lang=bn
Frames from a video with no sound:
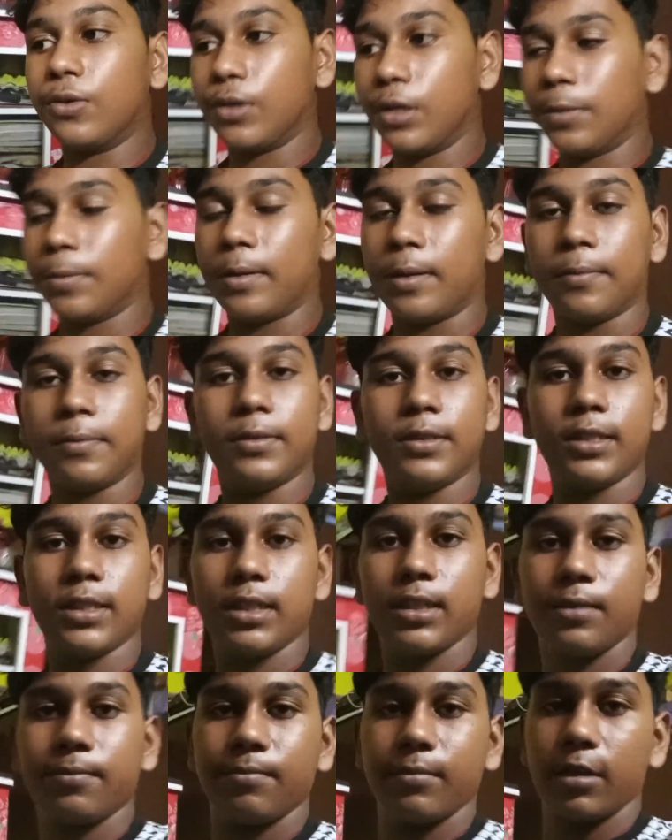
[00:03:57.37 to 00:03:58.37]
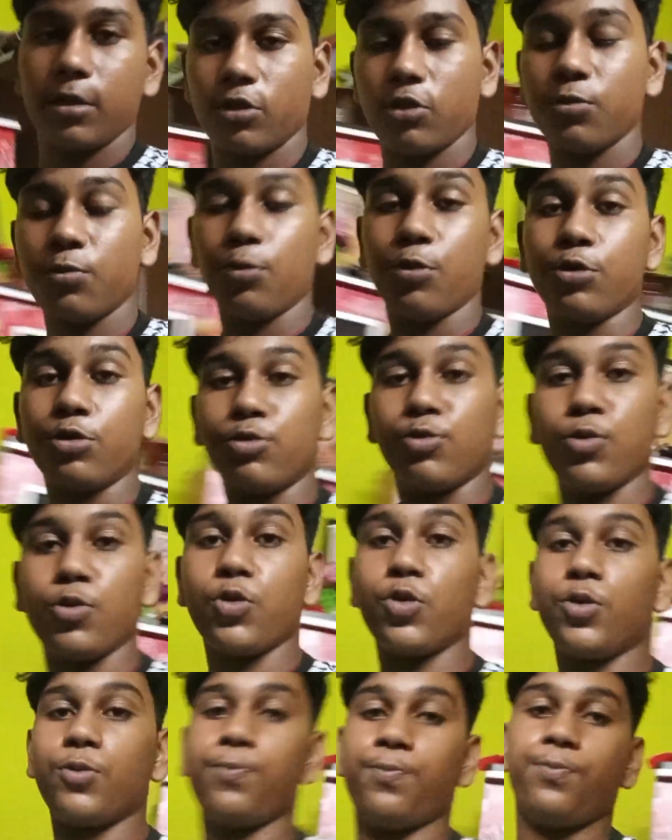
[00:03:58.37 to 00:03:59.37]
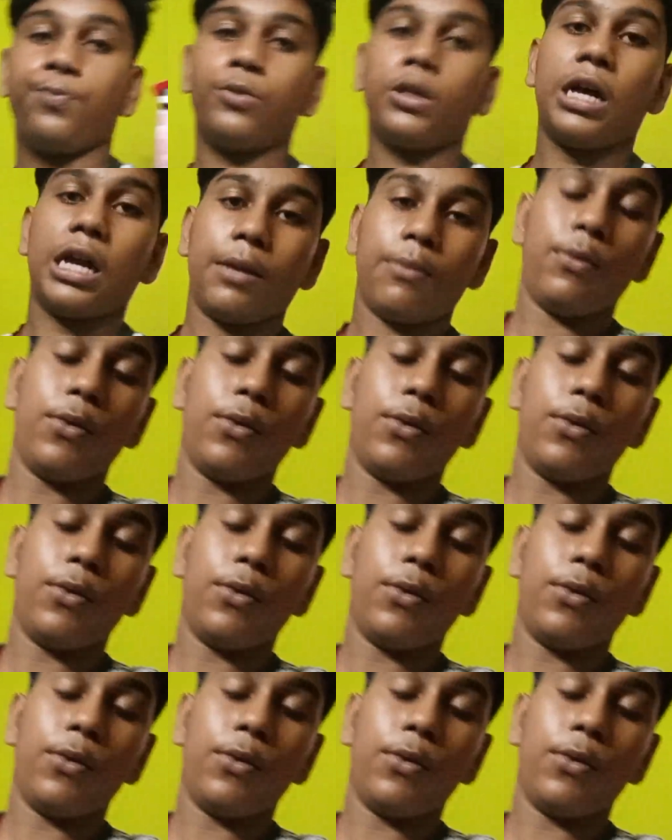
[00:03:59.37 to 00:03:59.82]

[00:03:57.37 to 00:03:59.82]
করে ভাবছি একটু বসবো আর